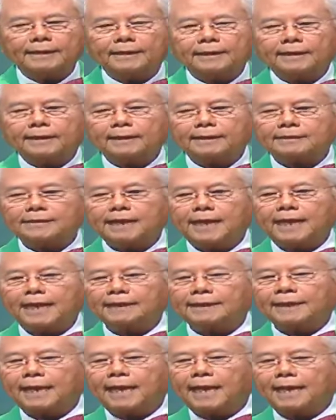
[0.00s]
sa lahat ng
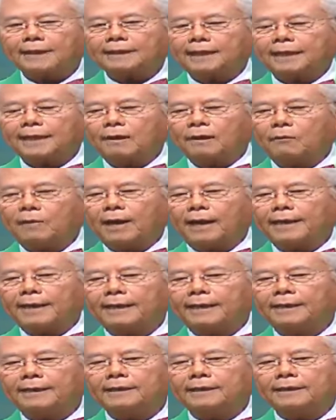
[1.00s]
ating
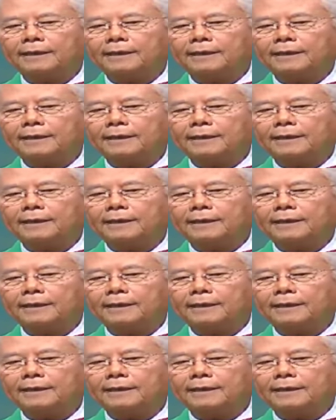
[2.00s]
gawain